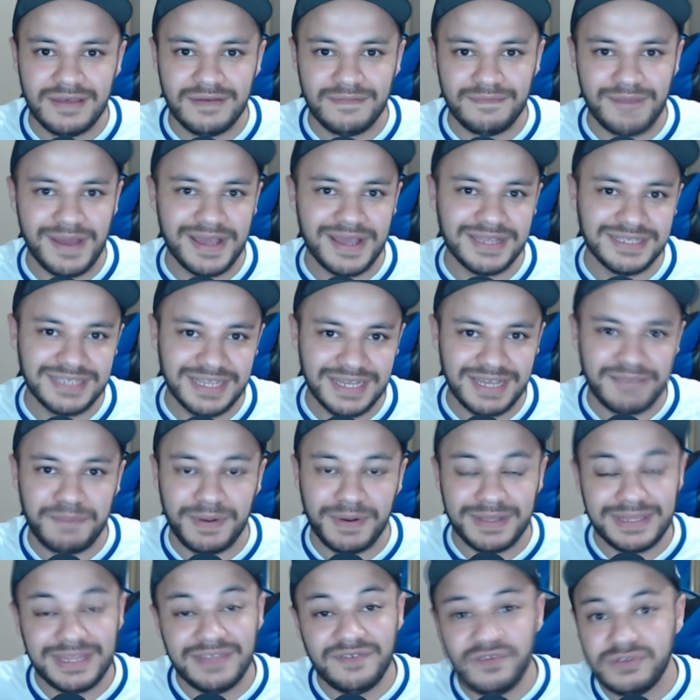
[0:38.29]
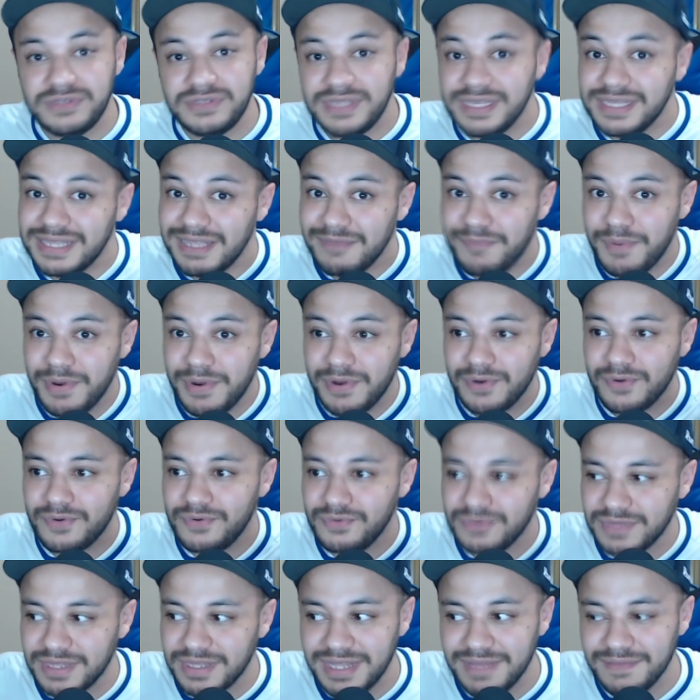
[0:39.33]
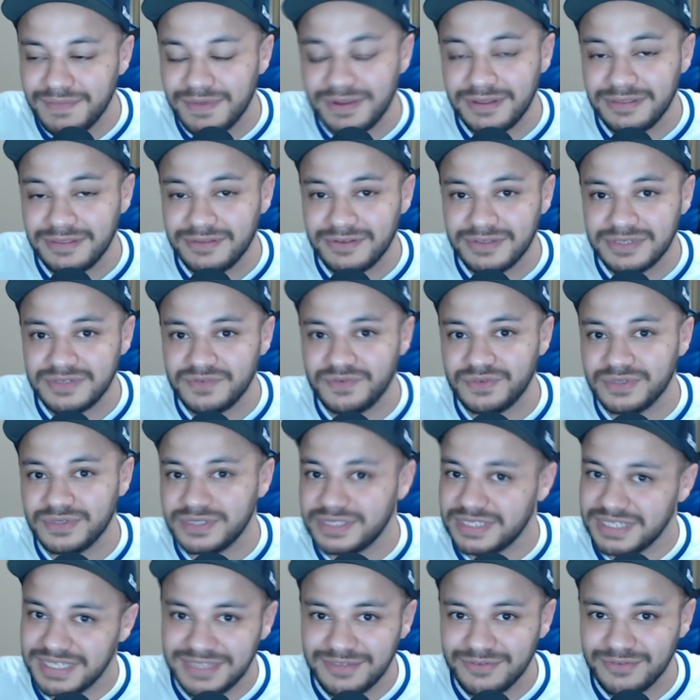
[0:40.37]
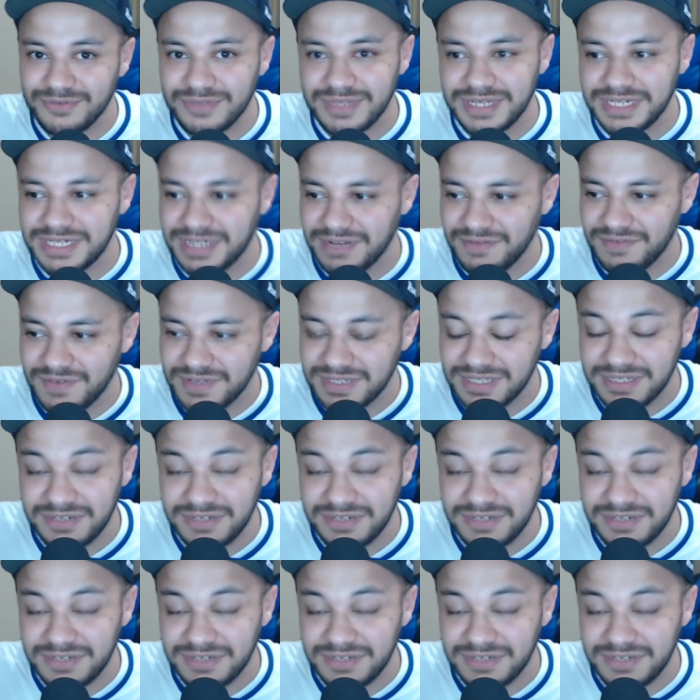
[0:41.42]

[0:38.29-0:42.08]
Mas é que pra ter vídeo tem que ter pergunta, né, mano? Então se você não deixar vai ser